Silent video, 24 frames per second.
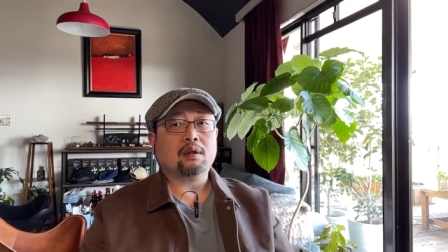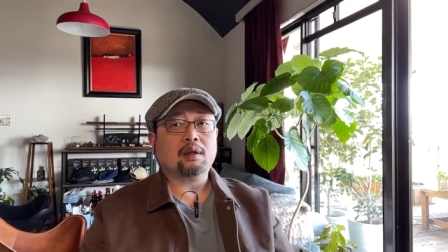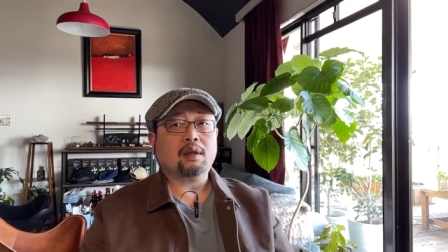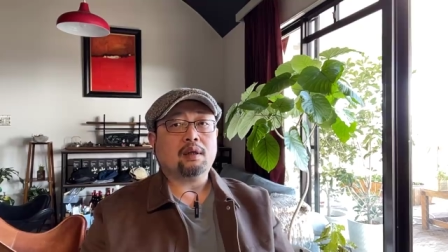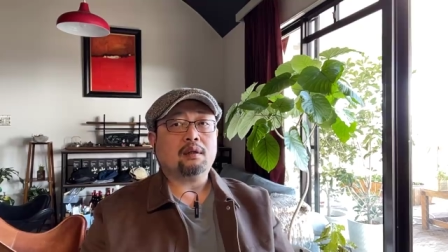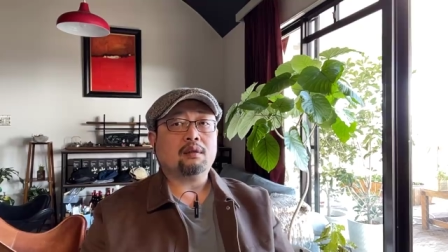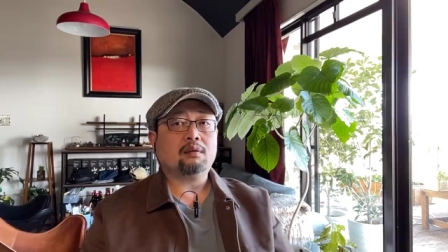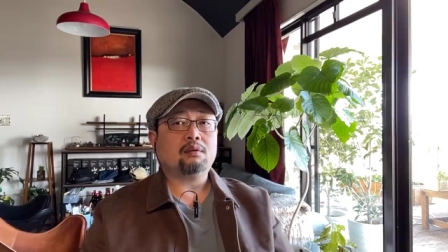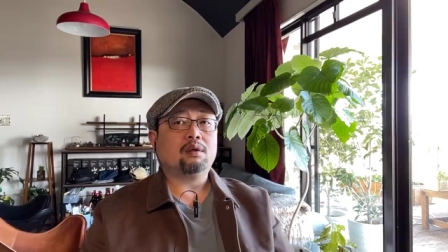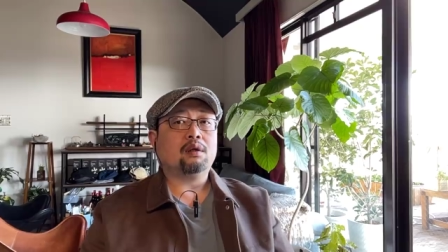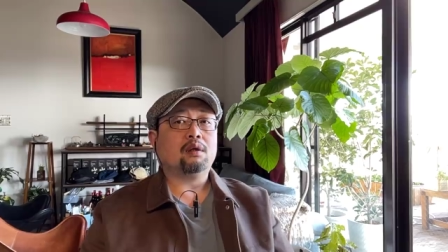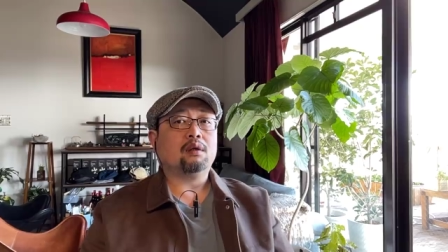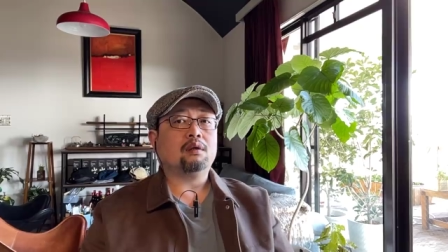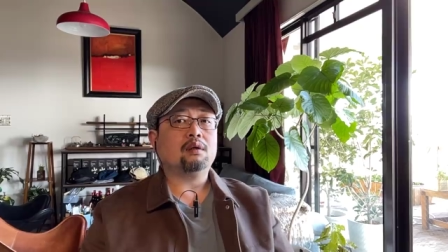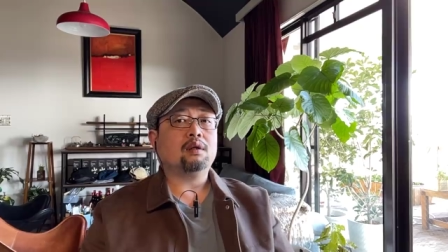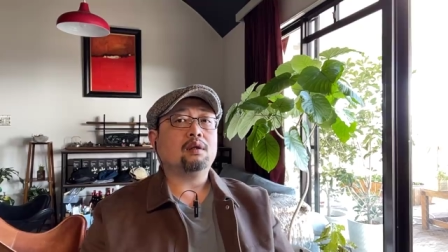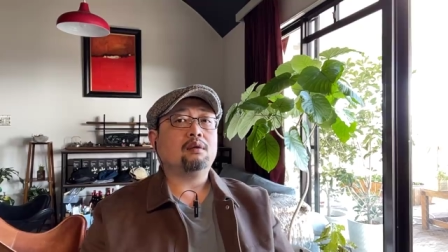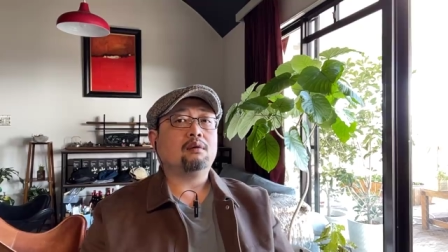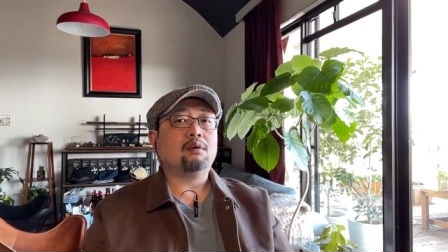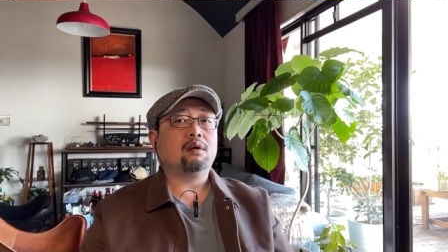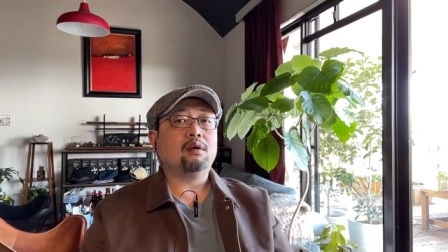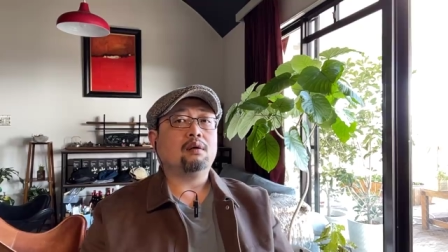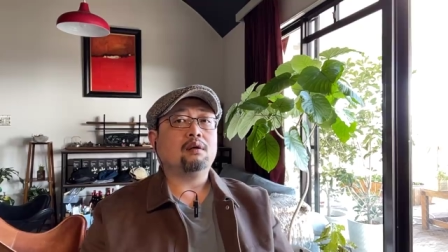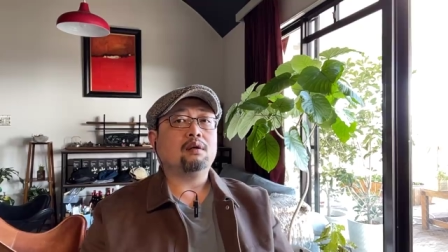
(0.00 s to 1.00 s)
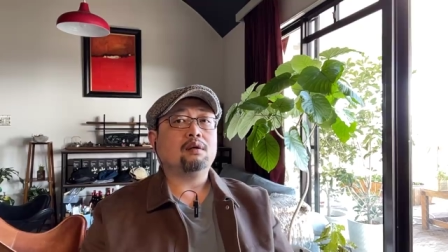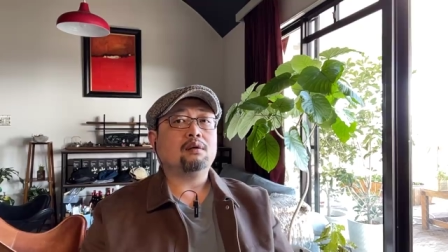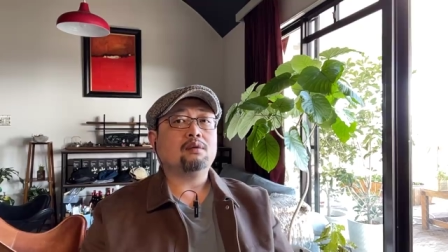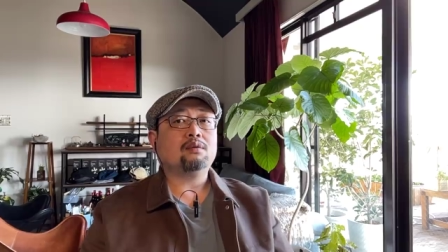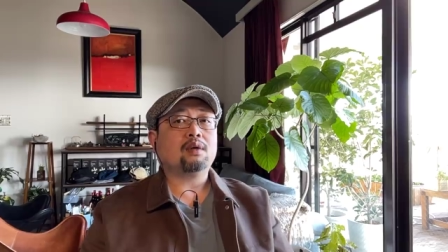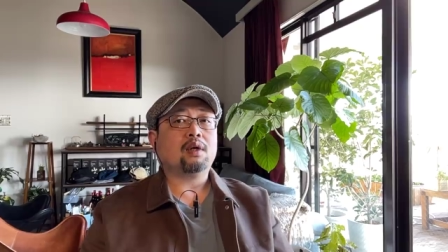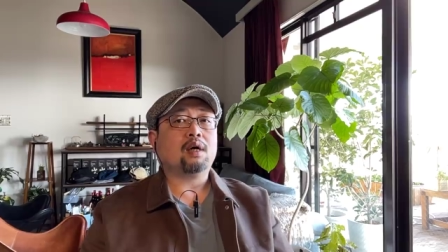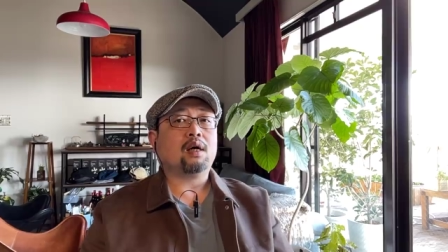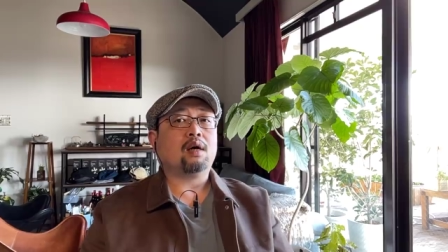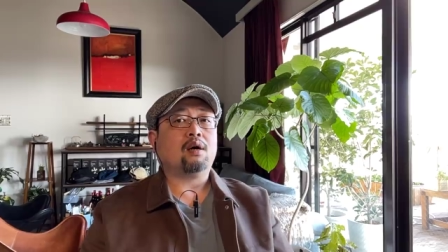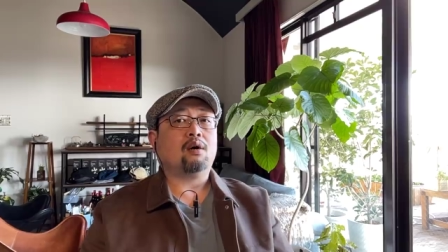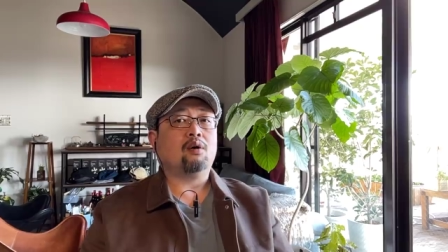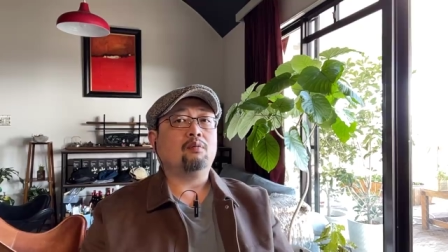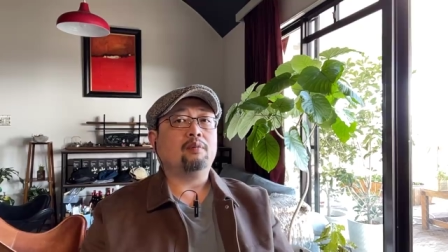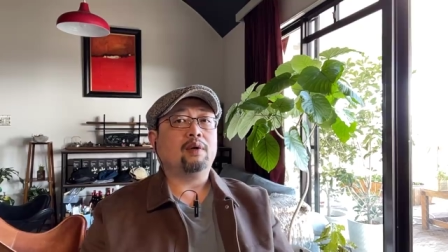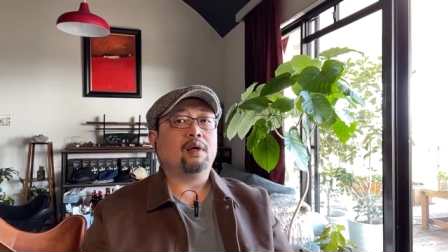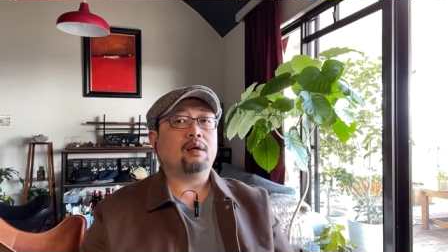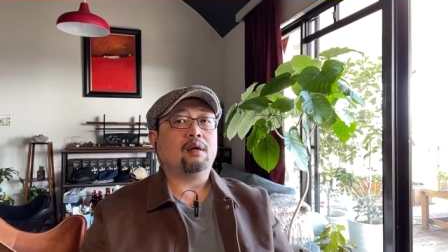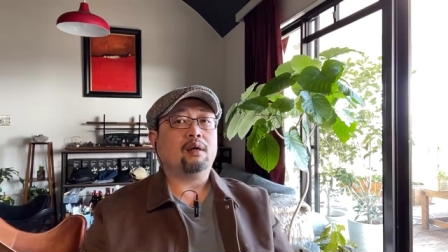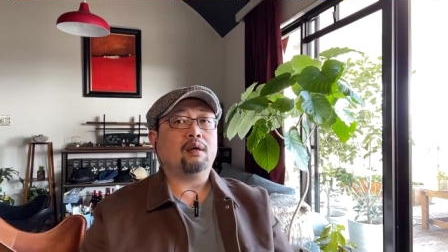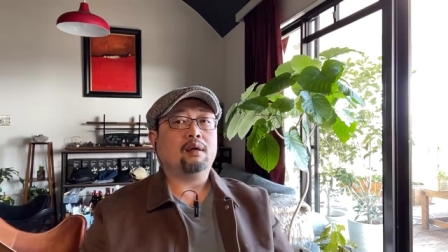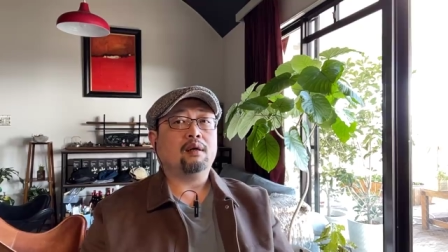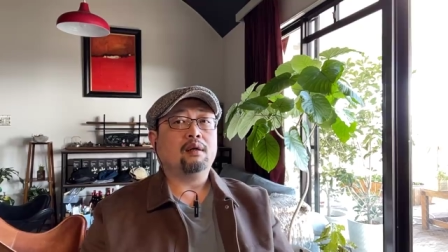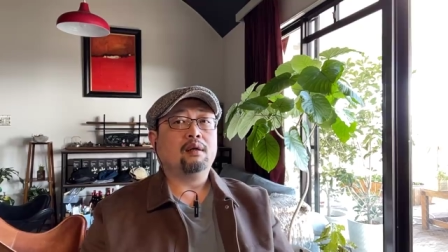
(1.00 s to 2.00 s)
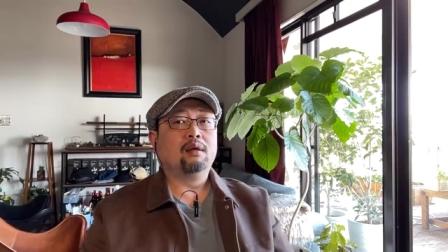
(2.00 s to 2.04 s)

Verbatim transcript: 那都是那都是那都算豪门了